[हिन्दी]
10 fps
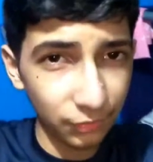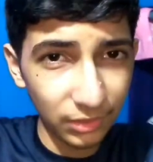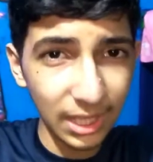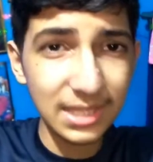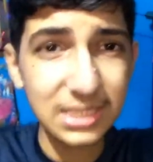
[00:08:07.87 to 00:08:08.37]
तो
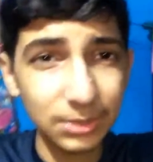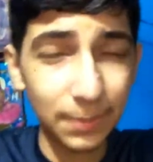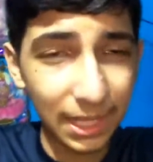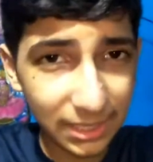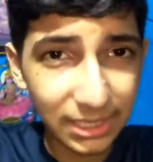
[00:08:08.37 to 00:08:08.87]
फिर गाइज अभी
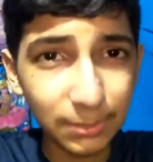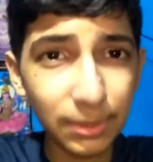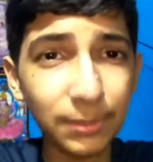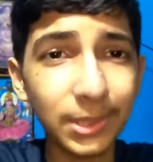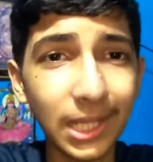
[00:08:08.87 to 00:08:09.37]
बालकनी
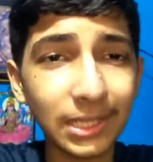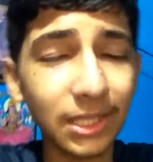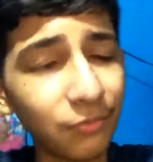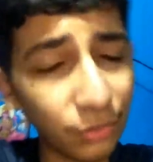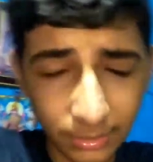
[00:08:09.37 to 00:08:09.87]
में भी
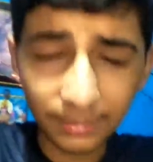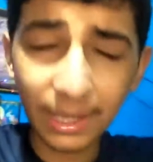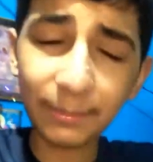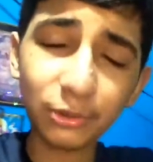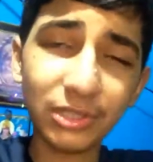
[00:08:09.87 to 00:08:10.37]
डालते हैं वो भी
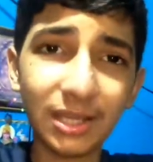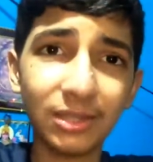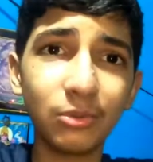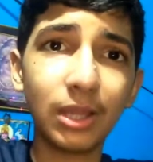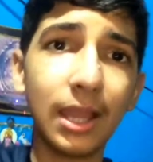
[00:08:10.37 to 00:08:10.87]
मैं आपको
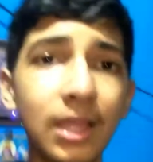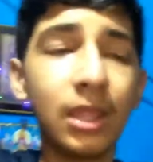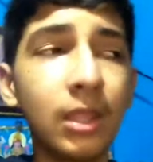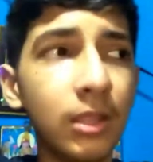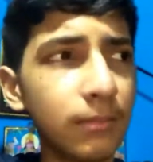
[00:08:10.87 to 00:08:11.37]
दिखा दूंगा
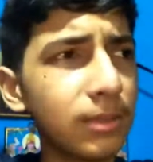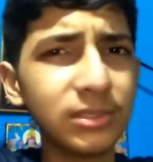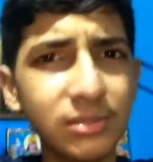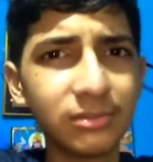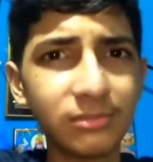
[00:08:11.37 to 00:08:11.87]

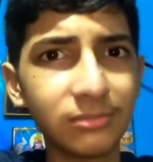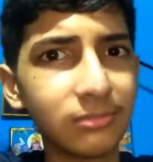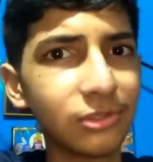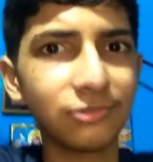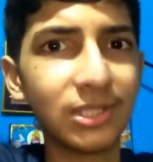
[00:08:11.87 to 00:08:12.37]
बस तो